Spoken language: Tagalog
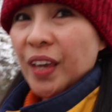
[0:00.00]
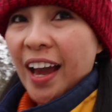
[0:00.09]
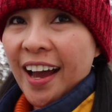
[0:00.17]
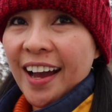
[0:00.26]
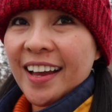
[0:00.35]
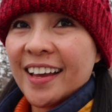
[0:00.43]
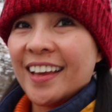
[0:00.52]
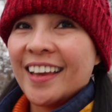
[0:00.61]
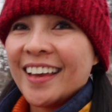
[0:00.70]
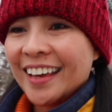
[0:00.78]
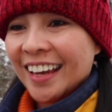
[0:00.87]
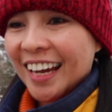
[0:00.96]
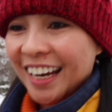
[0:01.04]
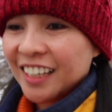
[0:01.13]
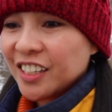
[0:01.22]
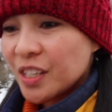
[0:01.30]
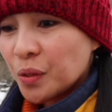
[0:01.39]
yeah.
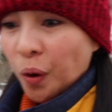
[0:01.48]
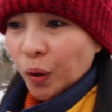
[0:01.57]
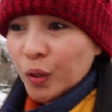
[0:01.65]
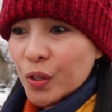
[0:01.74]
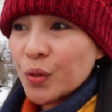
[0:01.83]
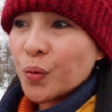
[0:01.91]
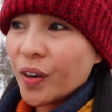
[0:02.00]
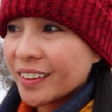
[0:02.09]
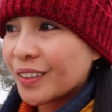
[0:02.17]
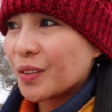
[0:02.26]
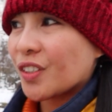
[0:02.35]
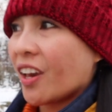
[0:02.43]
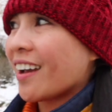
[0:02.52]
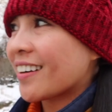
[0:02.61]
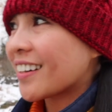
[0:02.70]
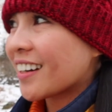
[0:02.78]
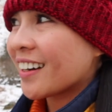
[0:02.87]
I just also want to
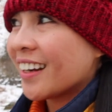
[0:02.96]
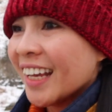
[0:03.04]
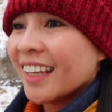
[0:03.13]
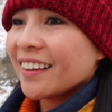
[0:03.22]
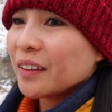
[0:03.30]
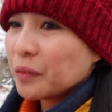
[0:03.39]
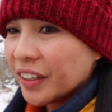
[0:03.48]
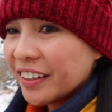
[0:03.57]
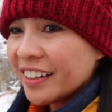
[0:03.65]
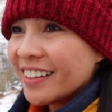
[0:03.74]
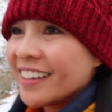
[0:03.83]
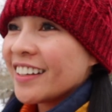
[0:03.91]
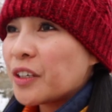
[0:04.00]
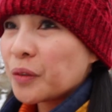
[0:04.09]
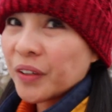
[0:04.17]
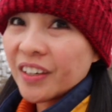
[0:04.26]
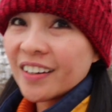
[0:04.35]
share that when
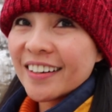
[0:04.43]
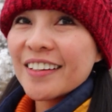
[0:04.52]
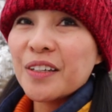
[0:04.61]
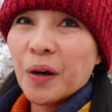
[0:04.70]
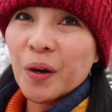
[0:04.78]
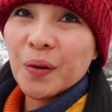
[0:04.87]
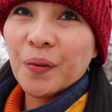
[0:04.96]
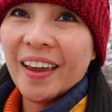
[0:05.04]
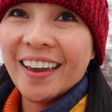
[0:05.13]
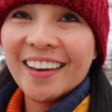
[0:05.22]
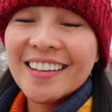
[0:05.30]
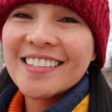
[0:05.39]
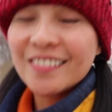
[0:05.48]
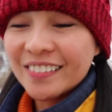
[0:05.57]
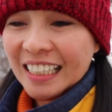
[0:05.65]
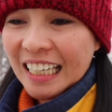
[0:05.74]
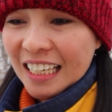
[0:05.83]
you here in Norway, it's
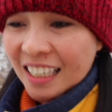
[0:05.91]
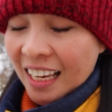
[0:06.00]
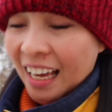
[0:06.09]
really